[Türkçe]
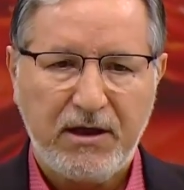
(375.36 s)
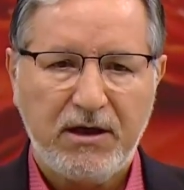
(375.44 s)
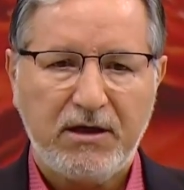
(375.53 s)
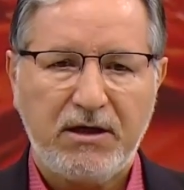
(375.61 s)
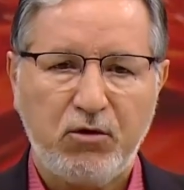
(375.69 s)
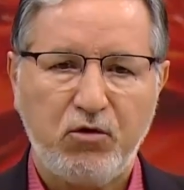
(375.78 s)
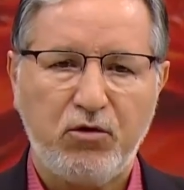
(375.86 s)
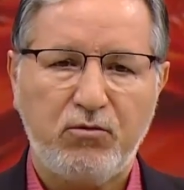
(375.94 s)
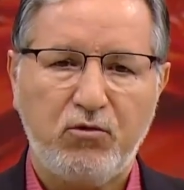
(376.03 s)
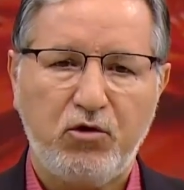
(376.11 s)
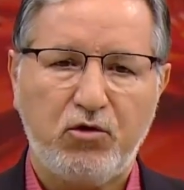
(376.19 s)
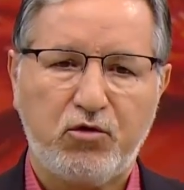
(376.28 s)
lehül
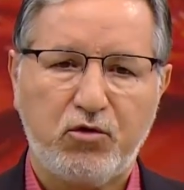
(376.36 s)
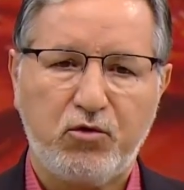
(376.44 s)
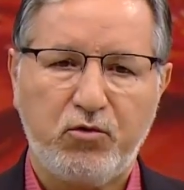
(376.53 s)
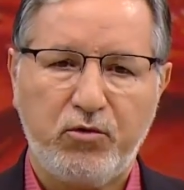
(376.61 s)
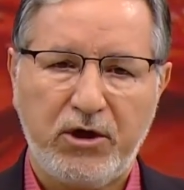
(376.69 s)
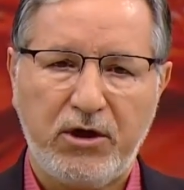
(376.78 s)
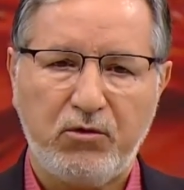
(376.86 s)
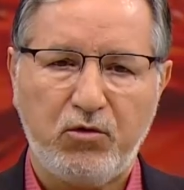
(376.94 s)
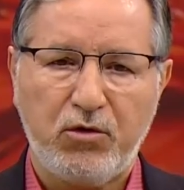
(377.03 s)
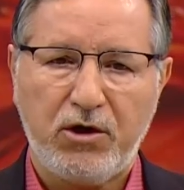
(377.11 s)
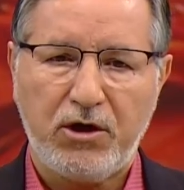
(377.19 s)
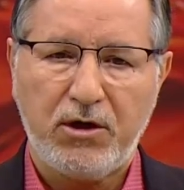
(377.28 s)
mülkü ve lehül
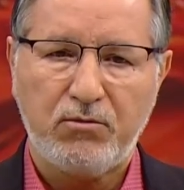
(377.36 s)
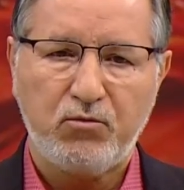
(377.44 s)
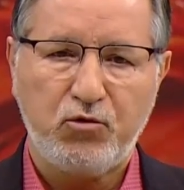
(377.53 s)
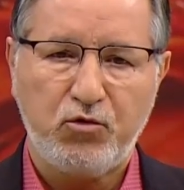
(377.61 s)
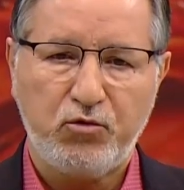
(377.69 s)
hamdü